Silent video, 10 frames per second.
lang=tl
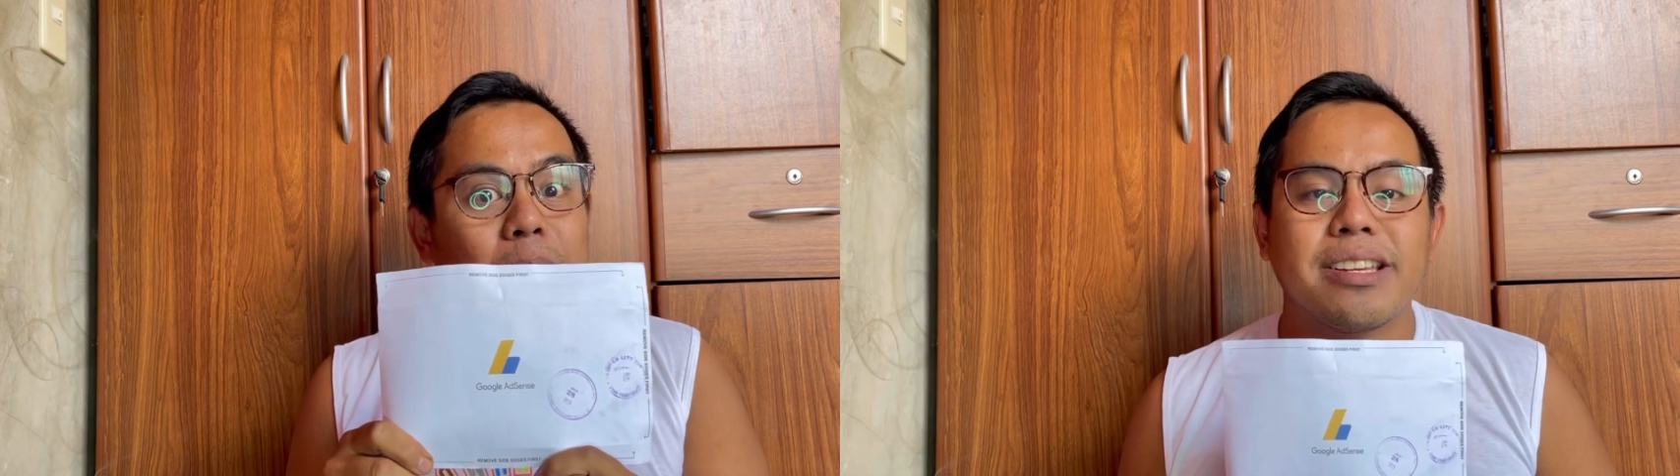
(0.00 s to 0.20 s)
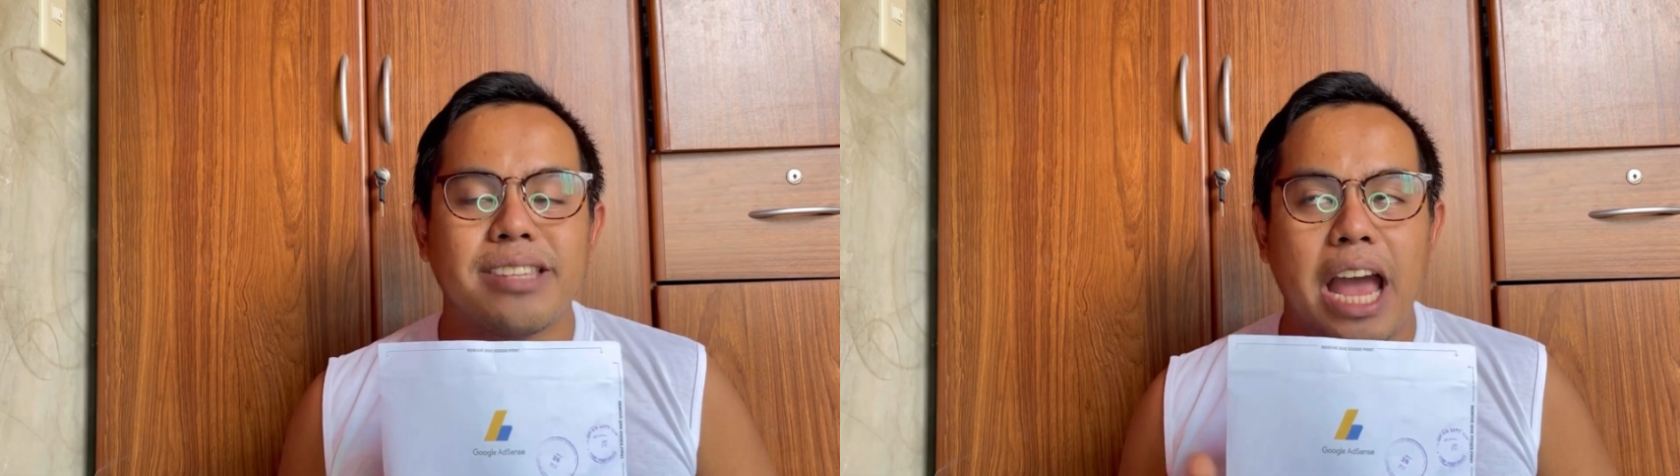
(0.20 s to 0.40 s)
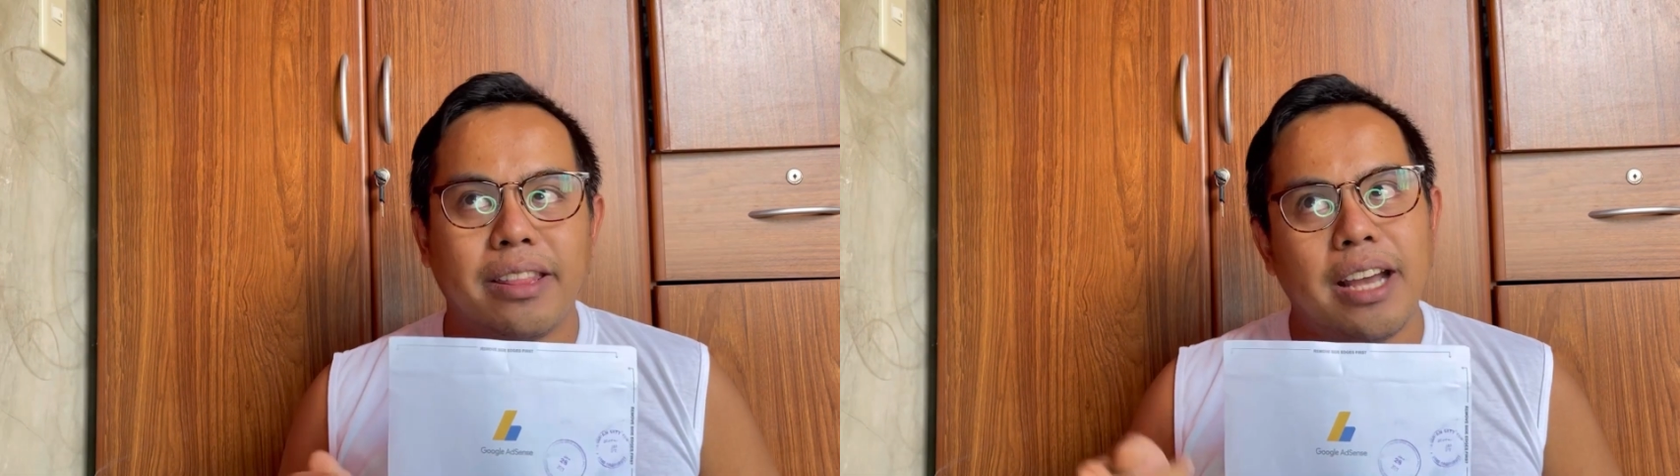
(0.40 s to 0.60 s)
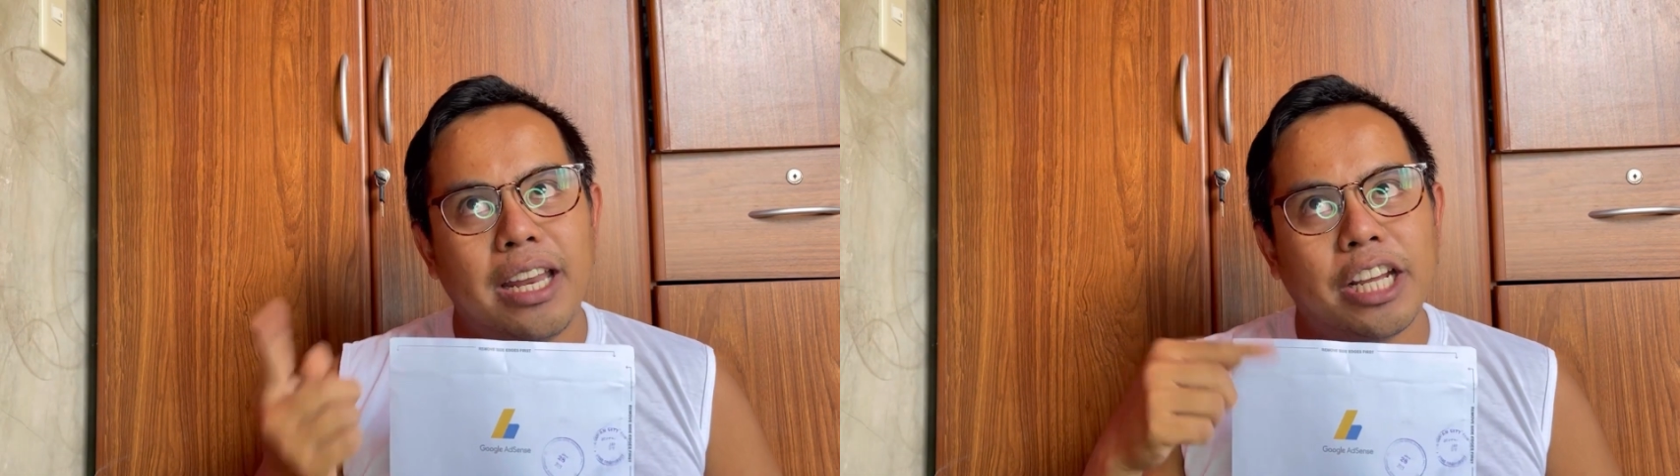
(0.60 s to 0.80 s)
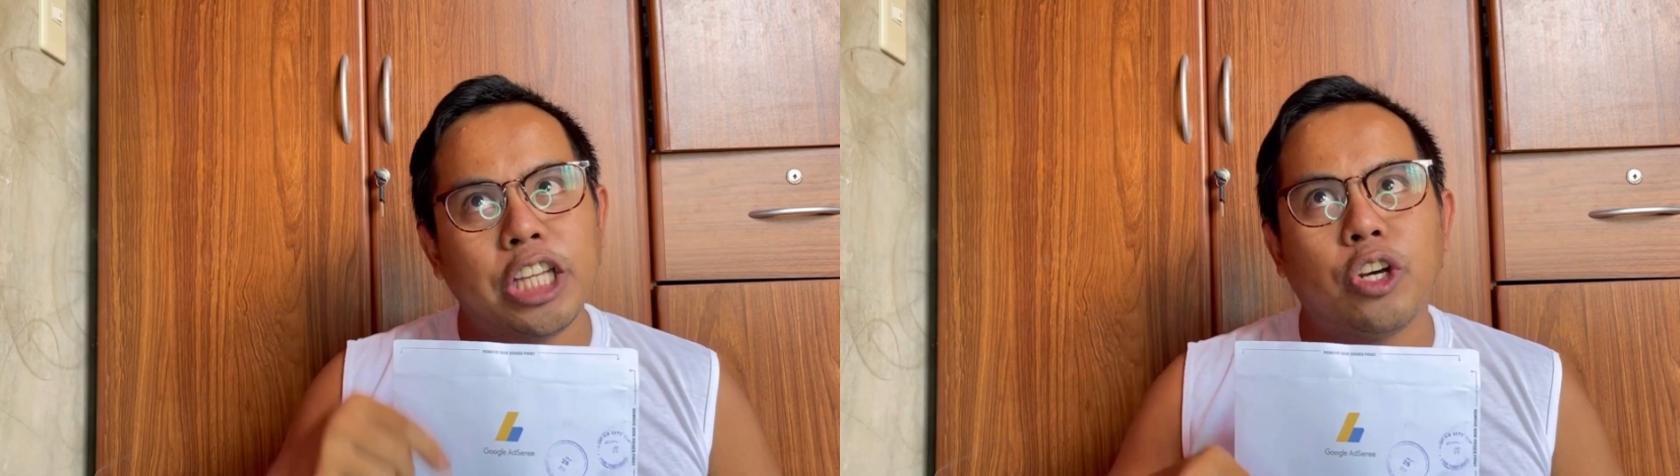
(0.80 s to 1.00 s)
at
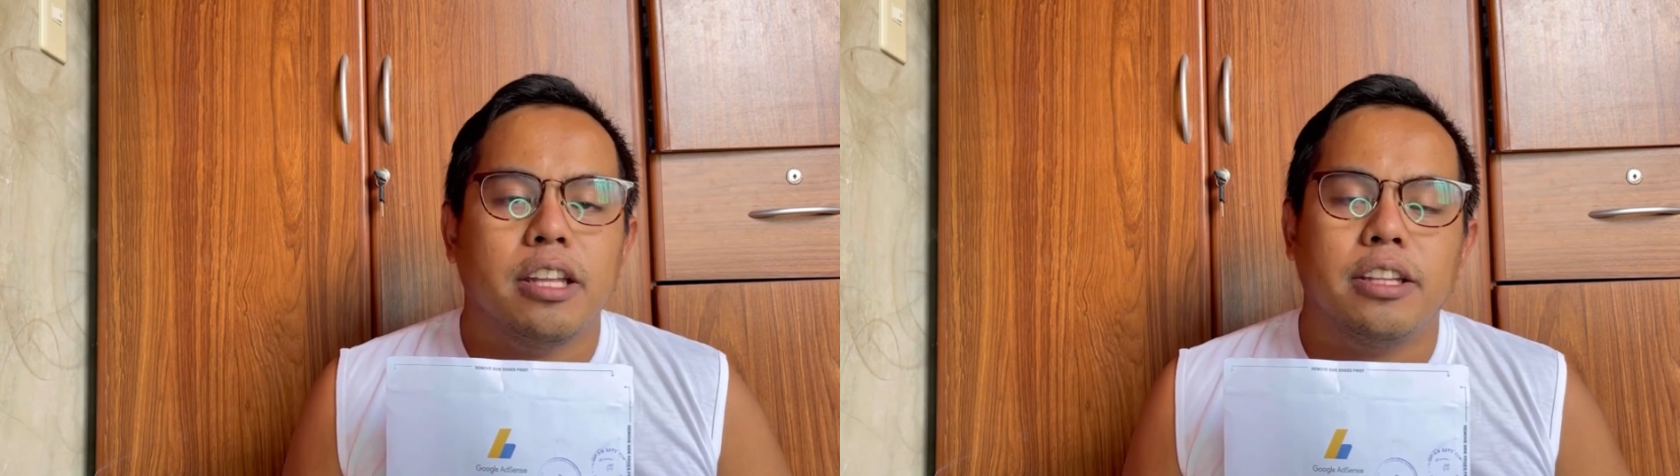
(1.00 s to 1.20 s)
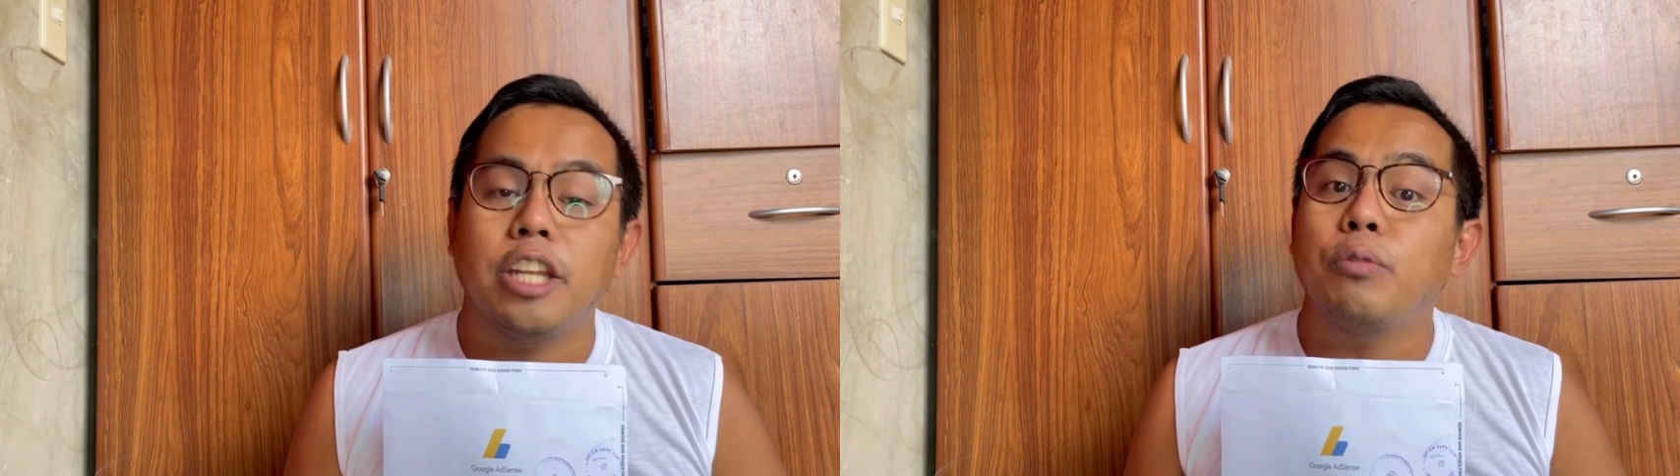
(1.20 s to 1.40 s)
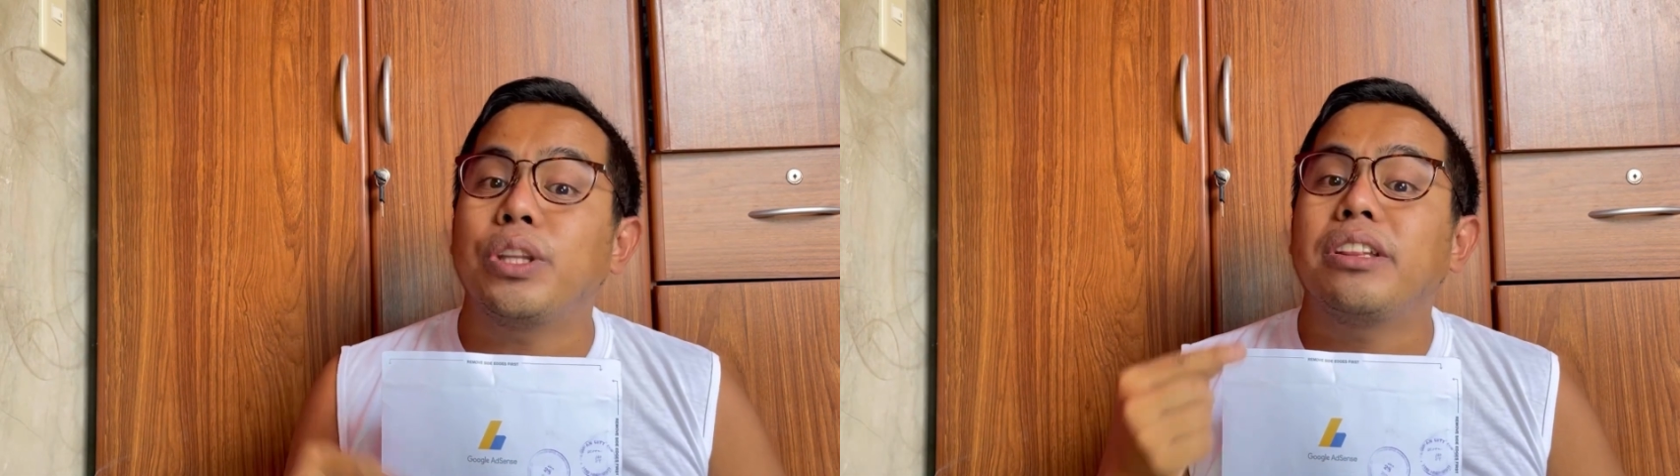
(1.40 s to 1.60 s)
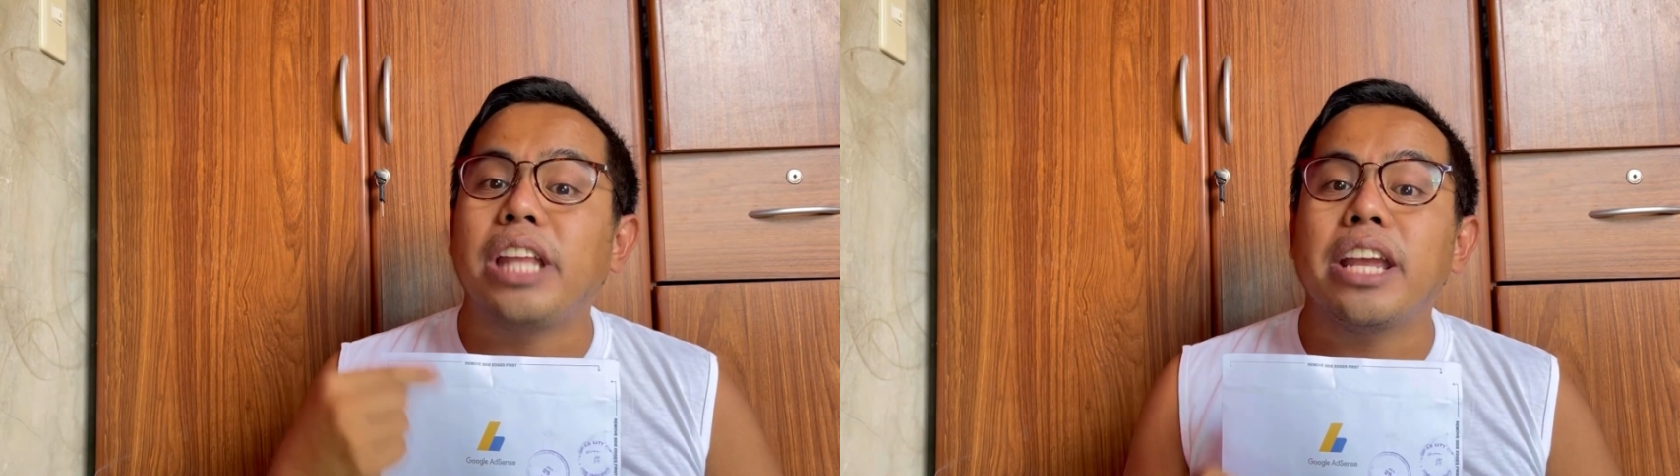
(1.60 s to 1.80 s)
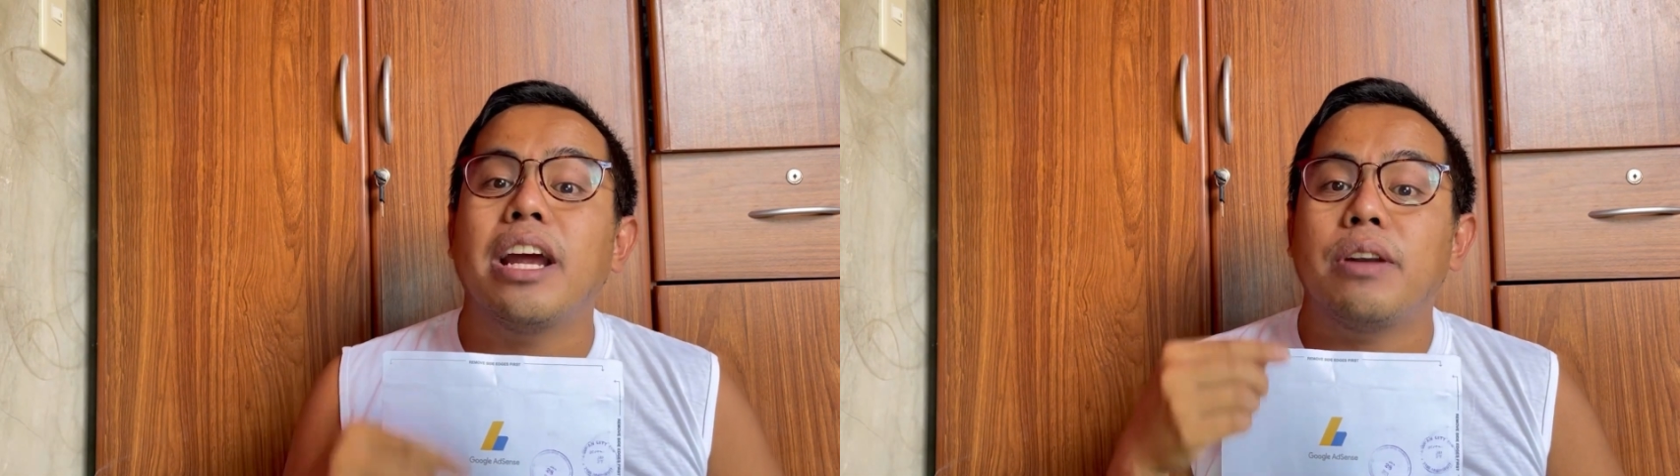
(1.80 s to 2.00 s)
nakalagay doon that it would
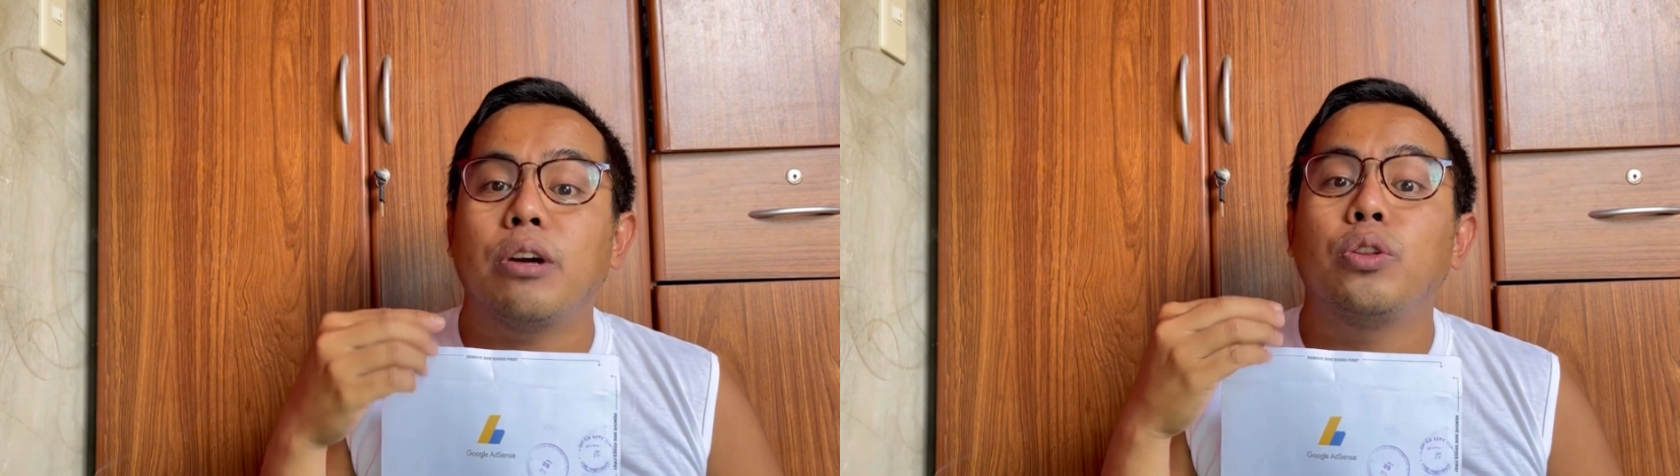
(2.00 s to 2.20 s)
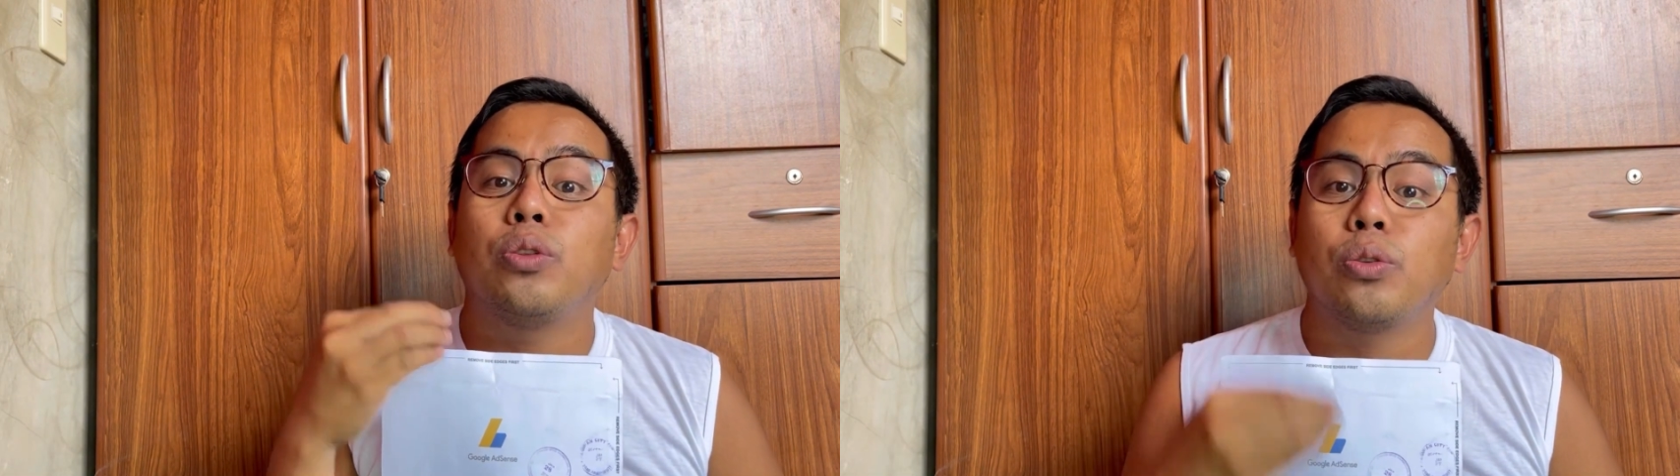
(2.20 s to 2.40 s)
take around